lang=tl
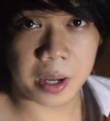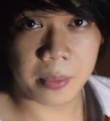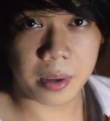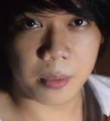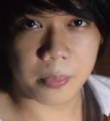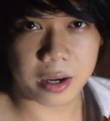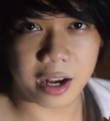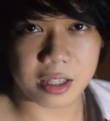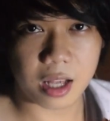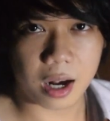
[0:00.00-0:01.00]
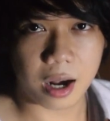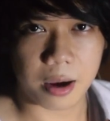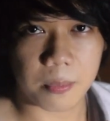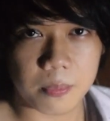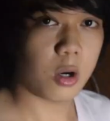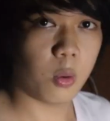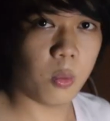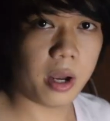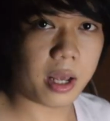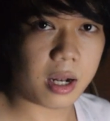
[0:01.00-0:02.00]
para makapaghanda ka.
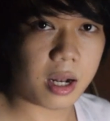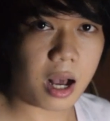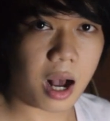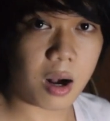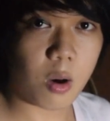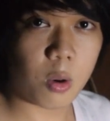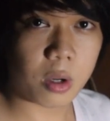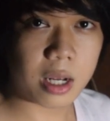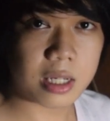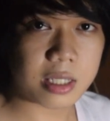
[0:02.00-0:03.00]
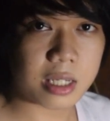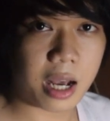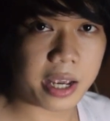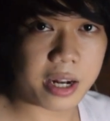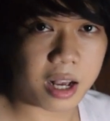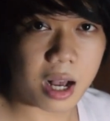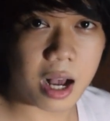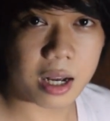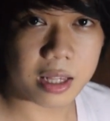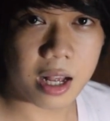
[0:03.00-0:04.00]
Well, ang oras ay
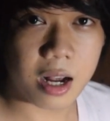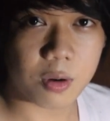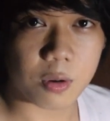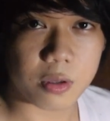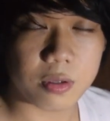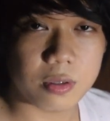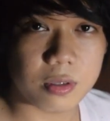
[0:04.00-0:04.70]
nakakatakot